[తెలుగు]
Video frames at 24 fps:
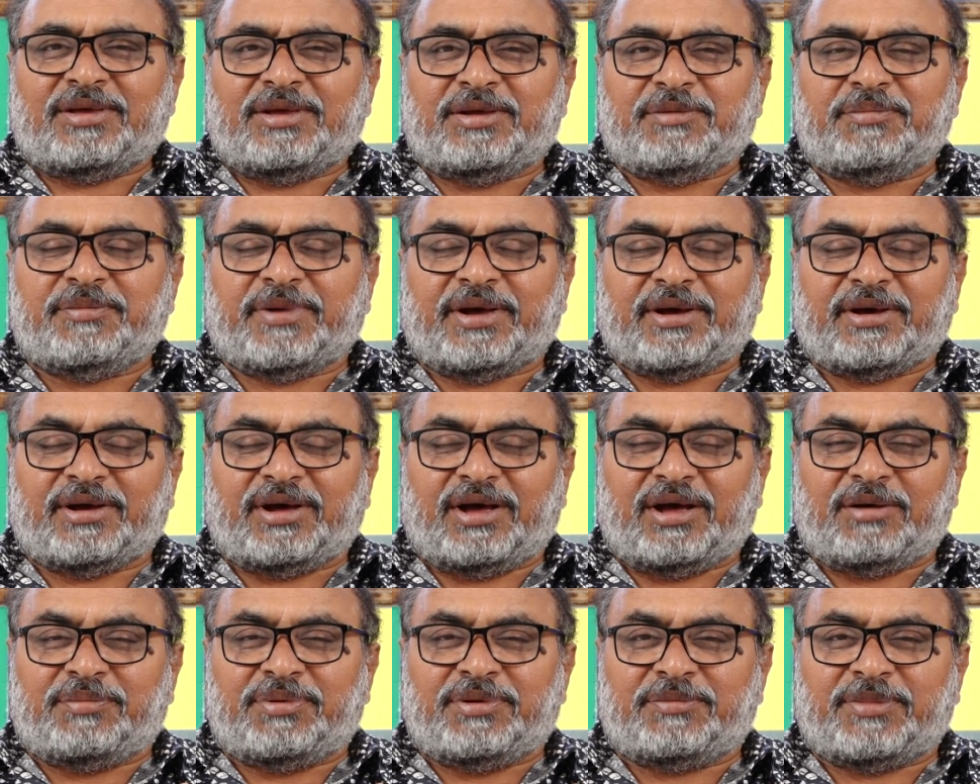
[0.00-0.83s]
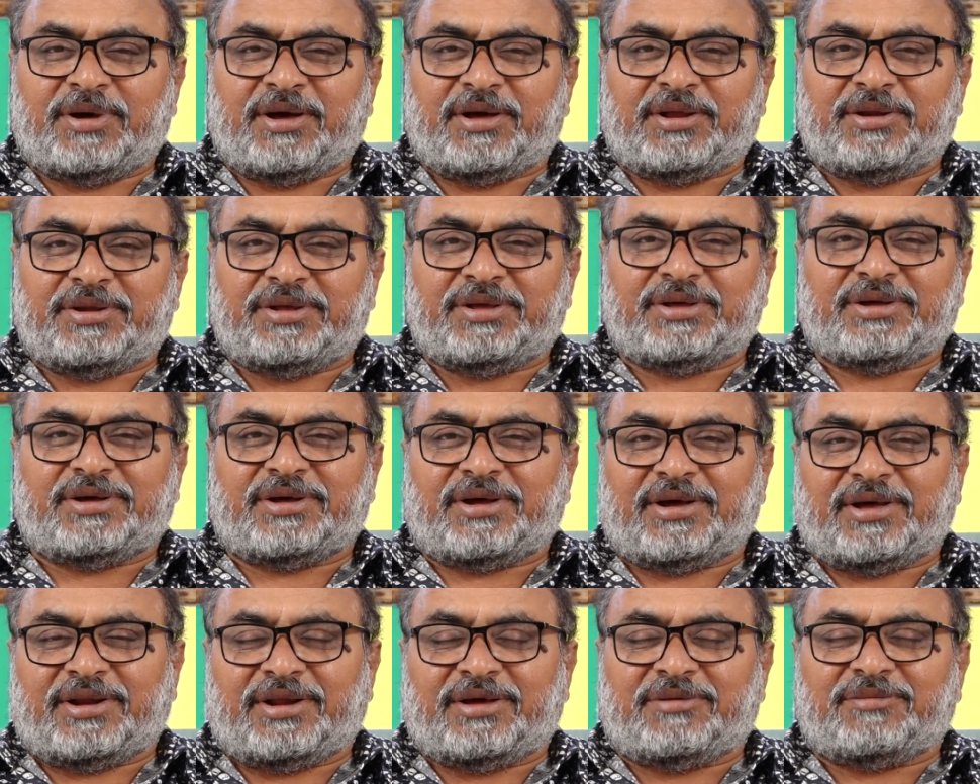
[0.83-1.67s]
ఈ మెగాభిమాని
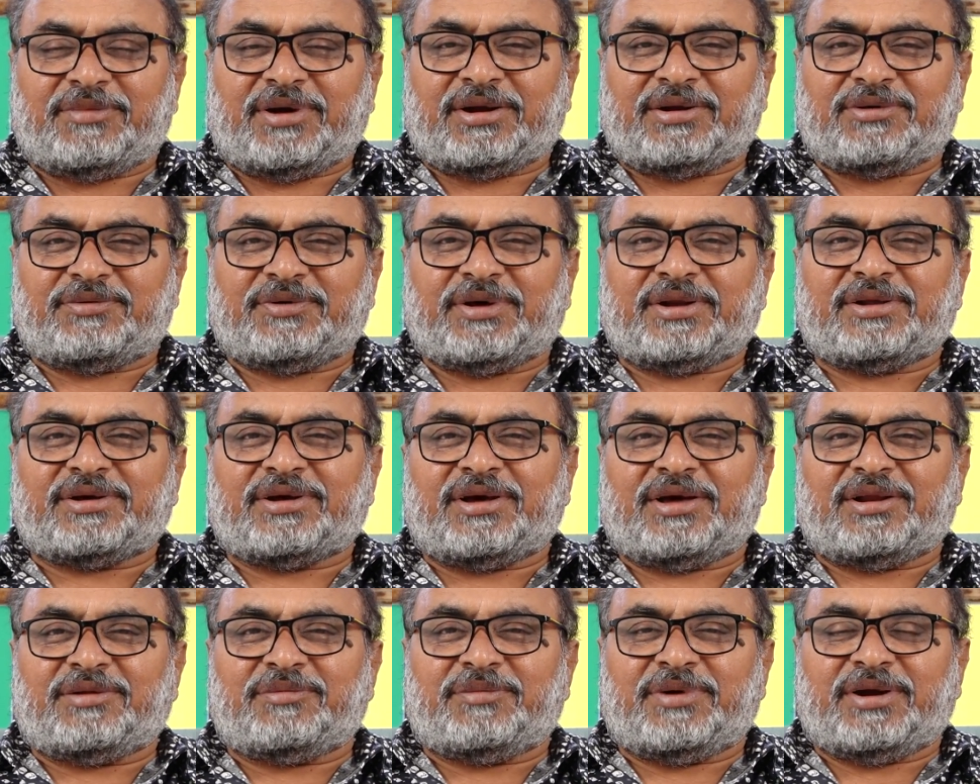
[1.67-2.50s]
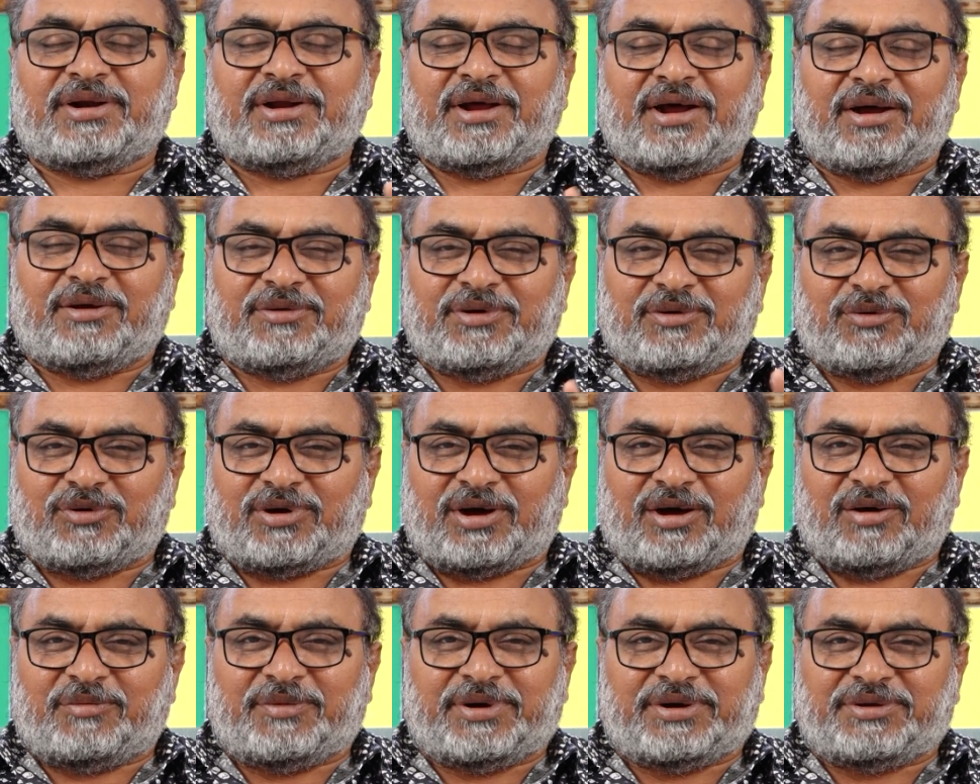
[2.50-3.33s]
అనే మాట వెనకాల మళ్ళీ ఆవిడ
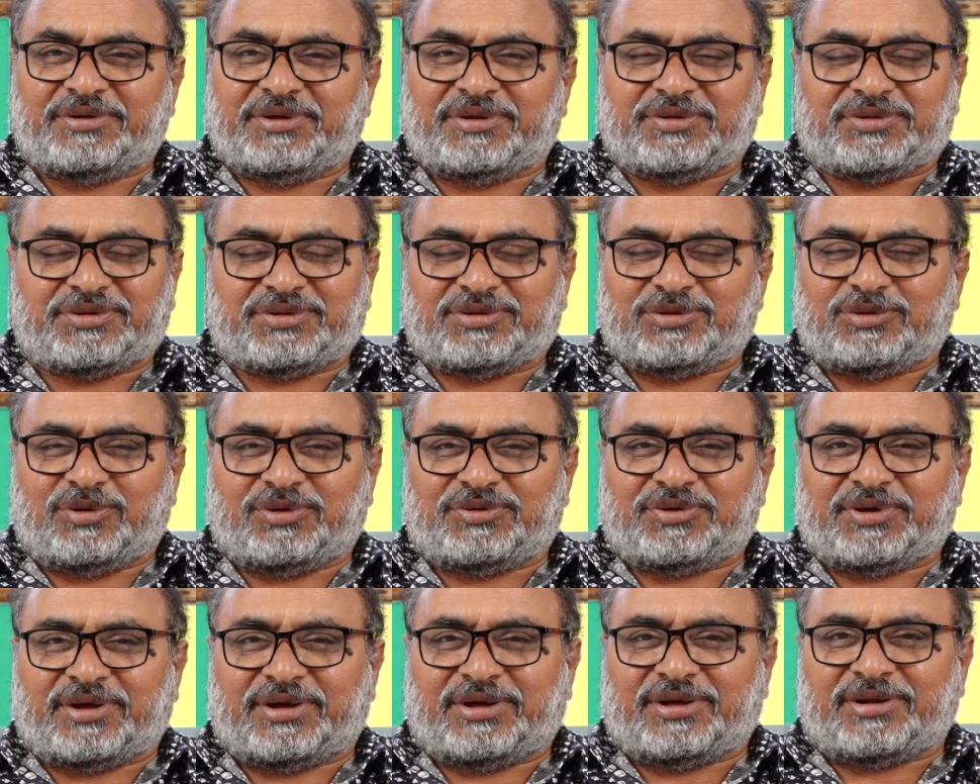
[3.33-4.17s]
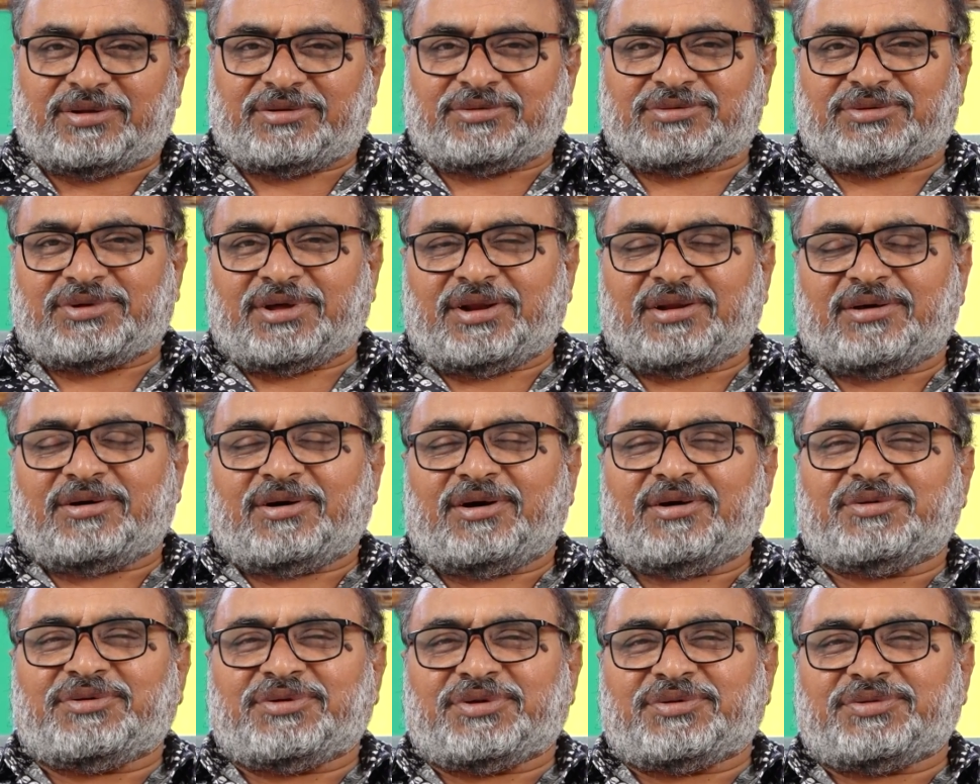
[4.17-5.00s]
కామెంట్ చేసింది రోజా గారు చాలా
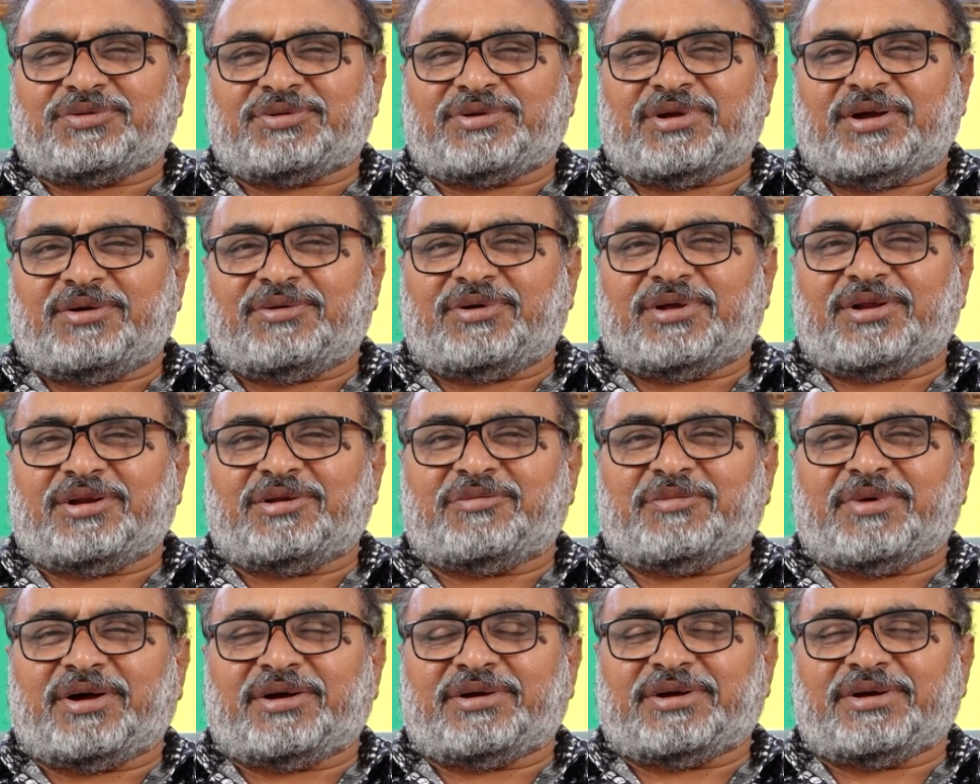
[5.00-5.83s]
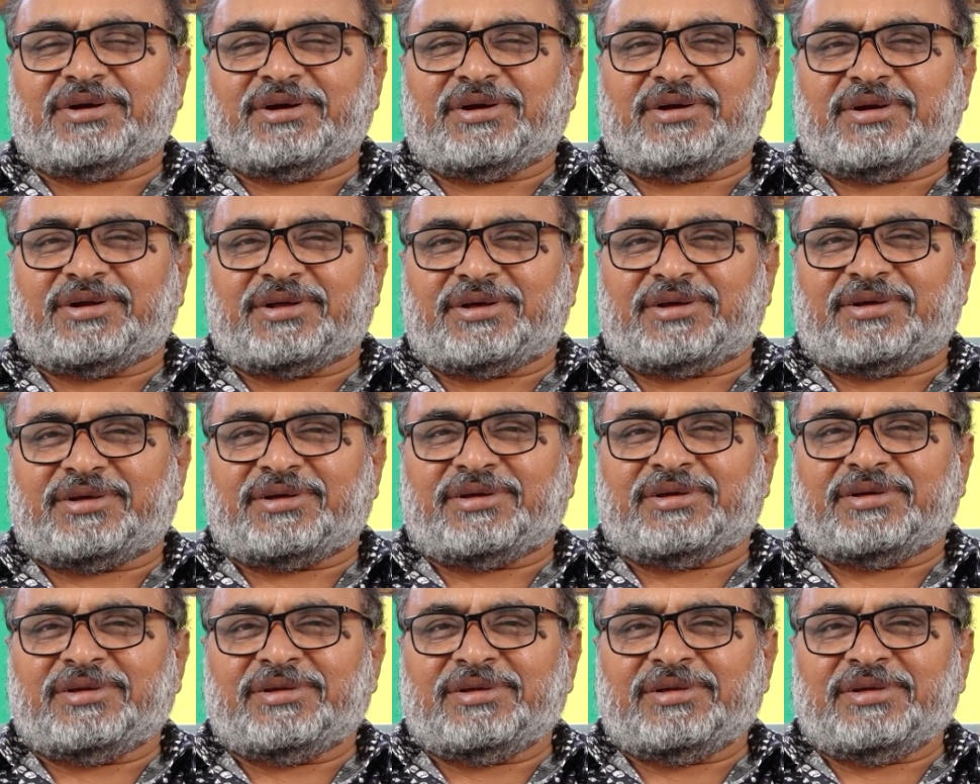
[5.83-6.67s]
కాన్షియస్గా ఆవిడ అన్నమాట ఏంటంటే
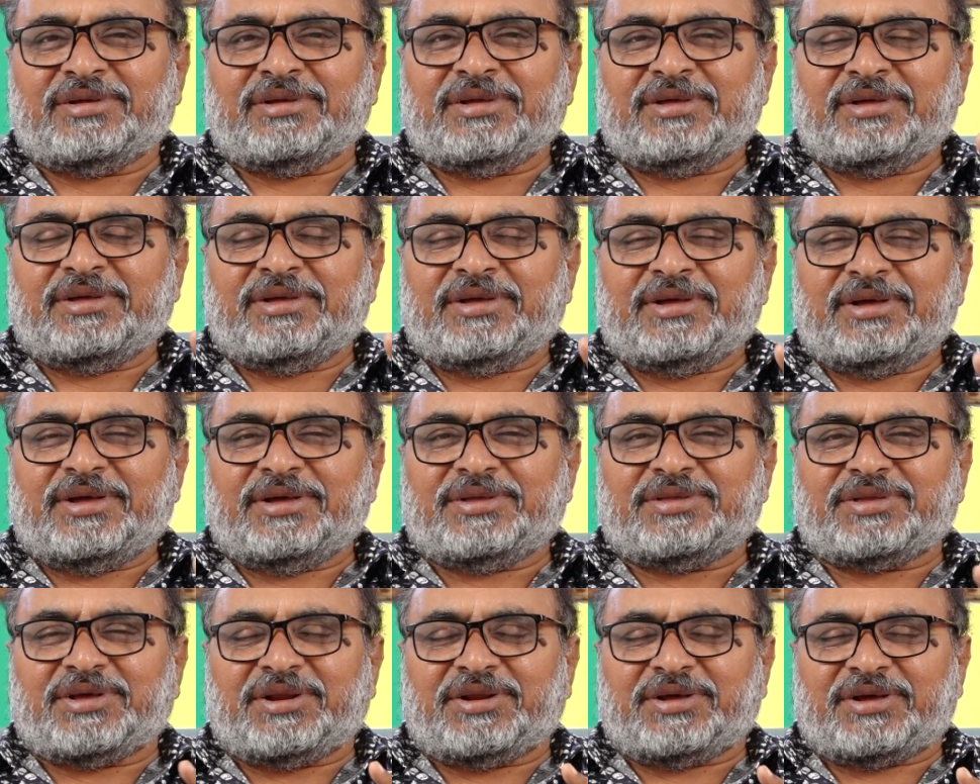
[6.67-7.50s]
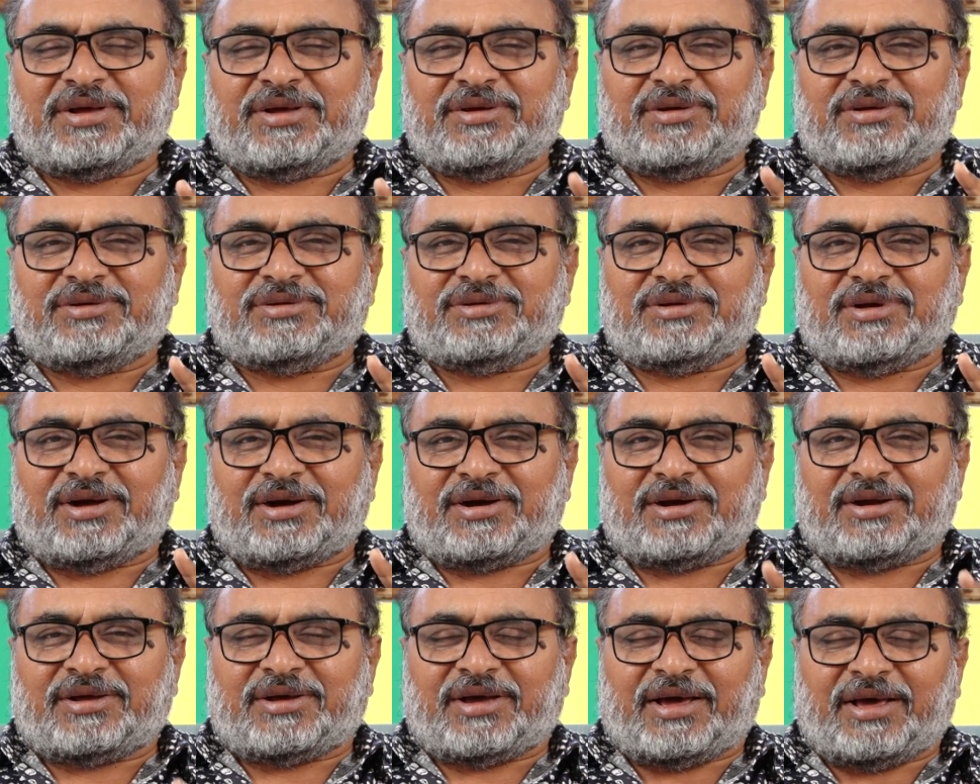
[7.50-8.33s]
ఇతనికి
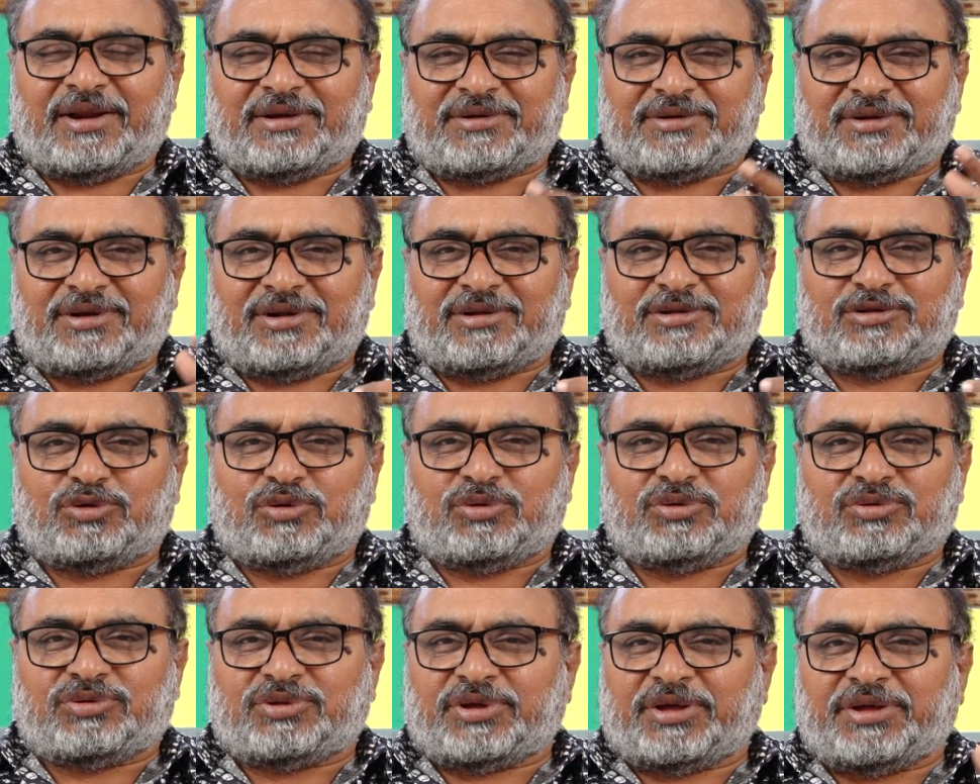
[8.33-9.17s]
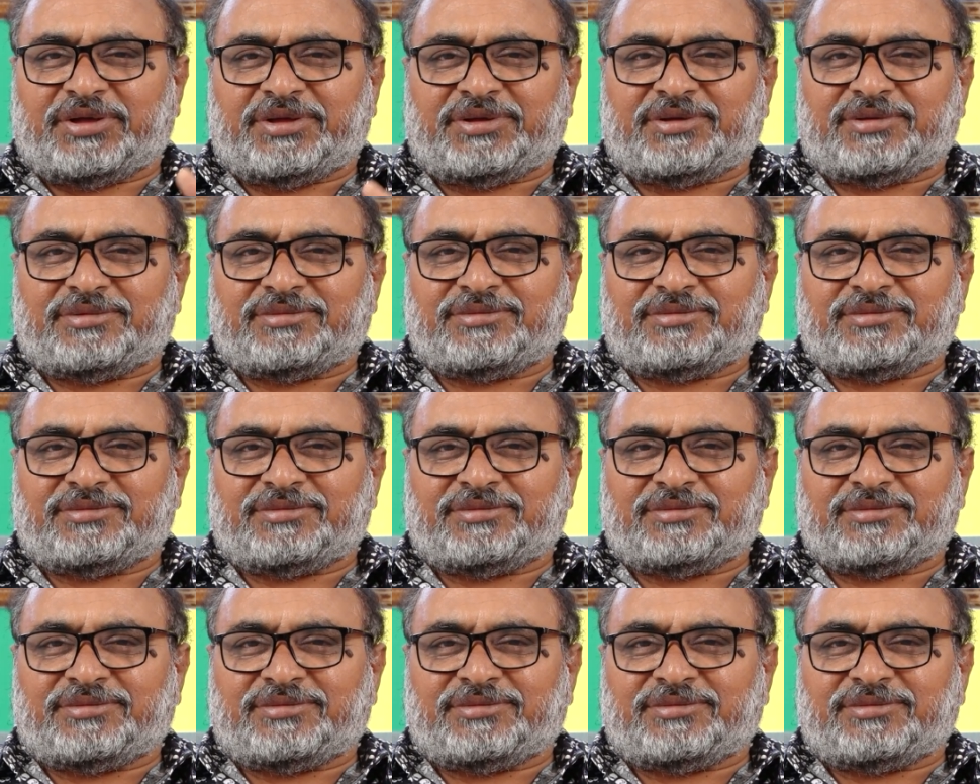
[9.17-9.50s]
అక్కడ క్యారెక్టర్లు దొరుకుతాయి